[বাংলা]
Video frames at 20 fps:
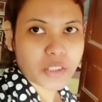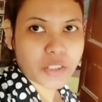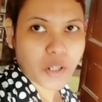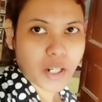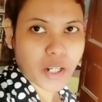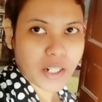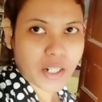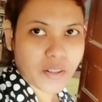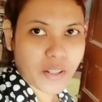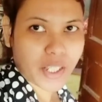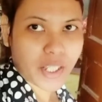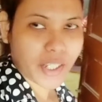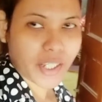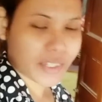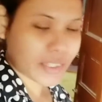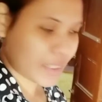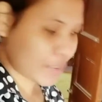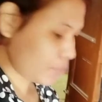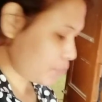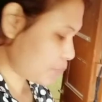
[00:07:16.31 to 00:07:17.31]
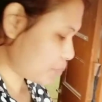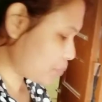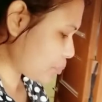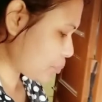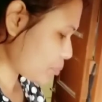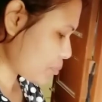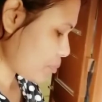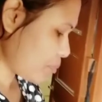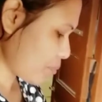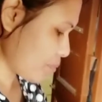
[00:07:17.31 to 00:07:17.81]
সকাল হয়ে গেছে
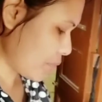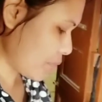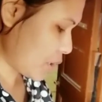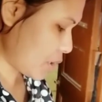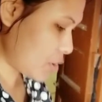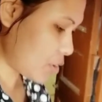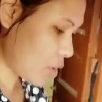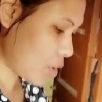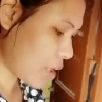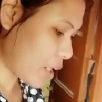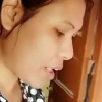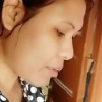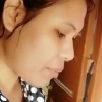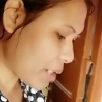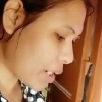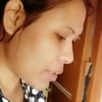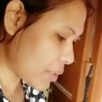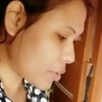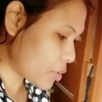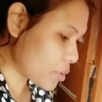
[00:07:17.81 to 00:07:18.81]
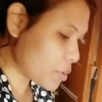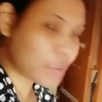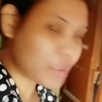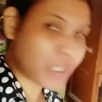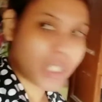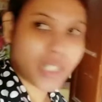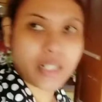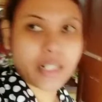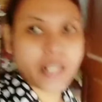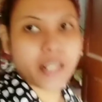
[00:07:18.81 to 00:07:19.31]
সকালবেলা তো
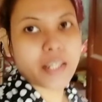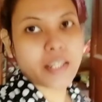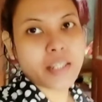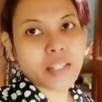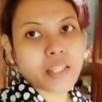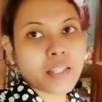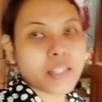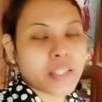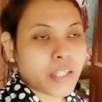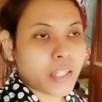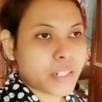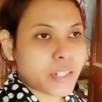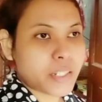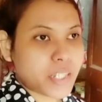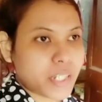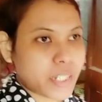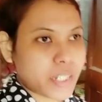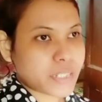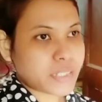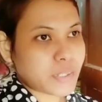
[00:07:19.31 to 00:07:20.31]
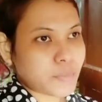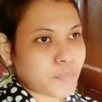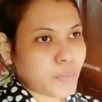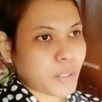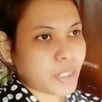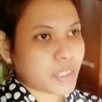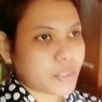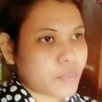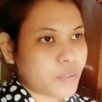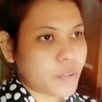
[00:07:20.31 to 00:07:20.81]
দেখলে এরিকা গাছের
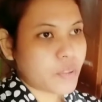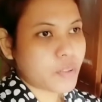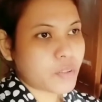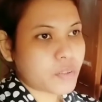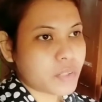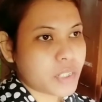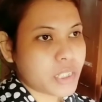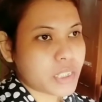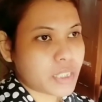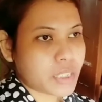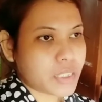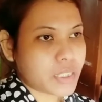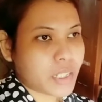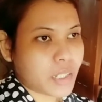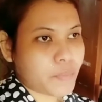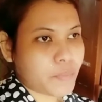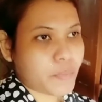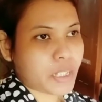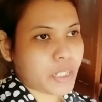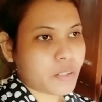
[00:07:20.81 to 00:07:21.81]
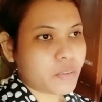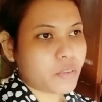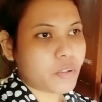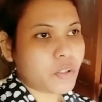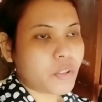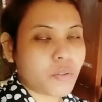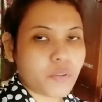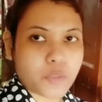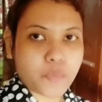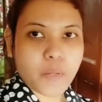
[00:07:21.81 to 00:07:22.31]
পাতাগুলো নিচের দিকের পাতাগুলো
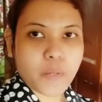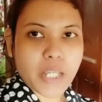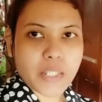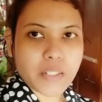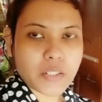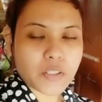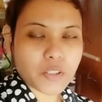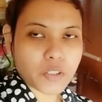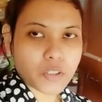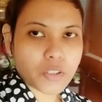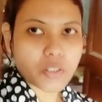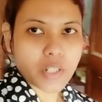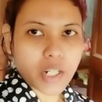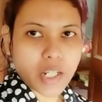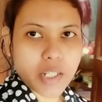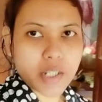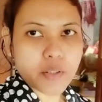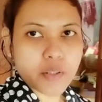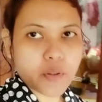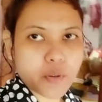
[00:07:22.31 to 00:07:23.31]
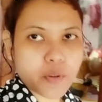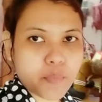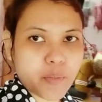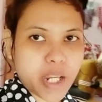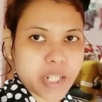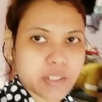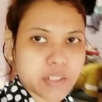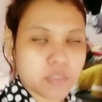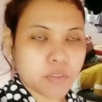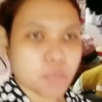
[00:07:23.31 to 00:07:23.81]
রোদ পাইনি যদিও ওটা ইনডোর
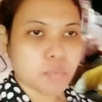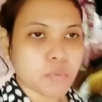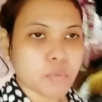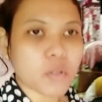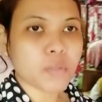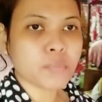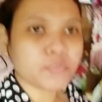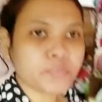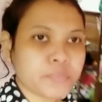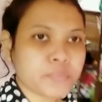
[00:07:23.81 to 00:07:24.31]
প্ল্যান্ট তবুও